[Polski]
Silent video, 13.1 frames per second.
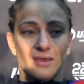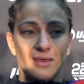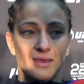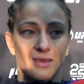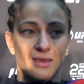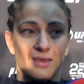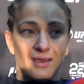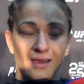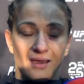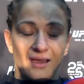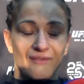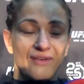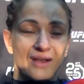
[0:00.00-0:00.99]
Y,
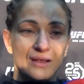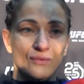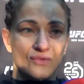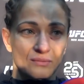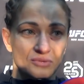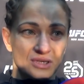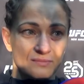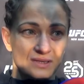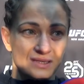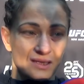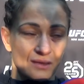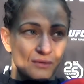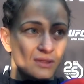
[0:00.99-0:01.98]
a walił w tą szybę
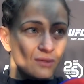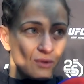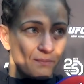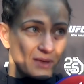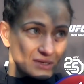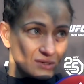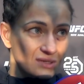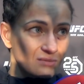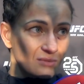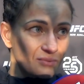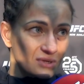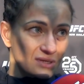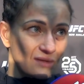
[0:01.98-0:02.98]
z całej siły, patrząc
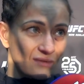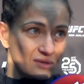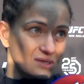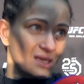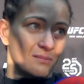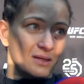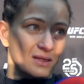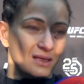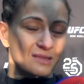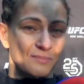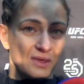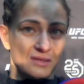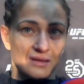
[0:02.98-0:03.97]
mi prosto w oczy i chyba tak
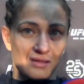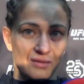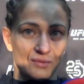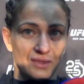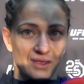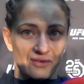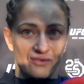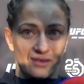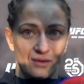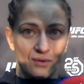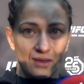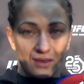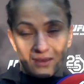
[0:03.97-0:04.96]
z pięć razy
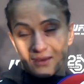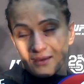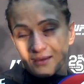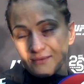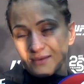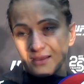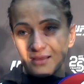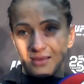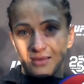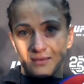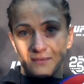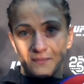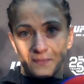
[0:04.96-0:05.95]
uderzył,
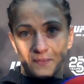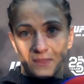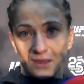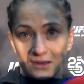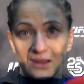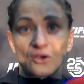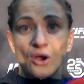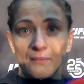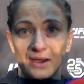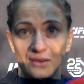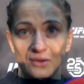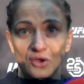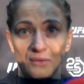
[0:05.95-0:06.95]
więc
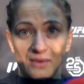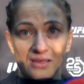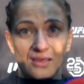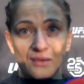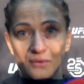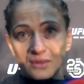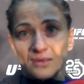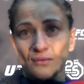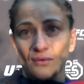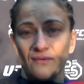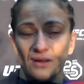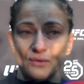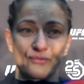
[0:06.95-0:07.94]
rękoma, rękoma, z całej
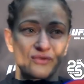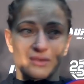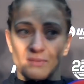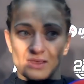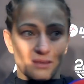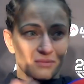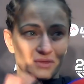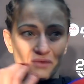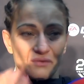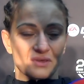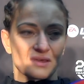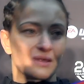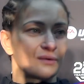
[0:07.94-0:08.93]
siły walił w szybę, tam się
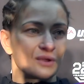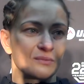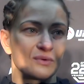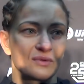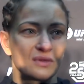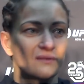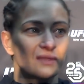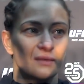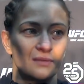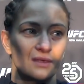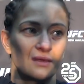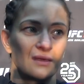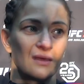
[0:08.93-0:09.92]
wydzierał, robił dziwne
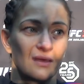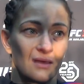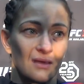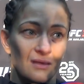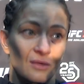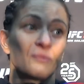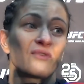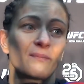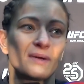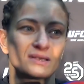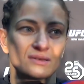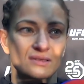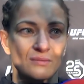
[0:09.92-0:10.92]
miny, no mówię,
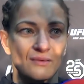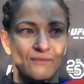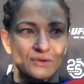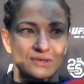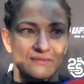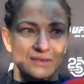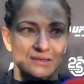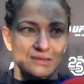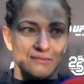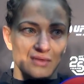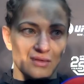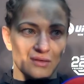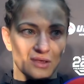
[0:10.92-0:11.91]
patrząc mi w oczy,
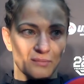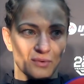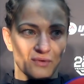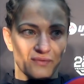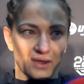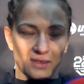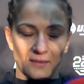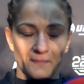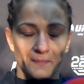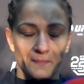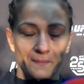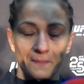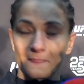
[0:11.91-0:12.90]
więc, więc to nie było fajne.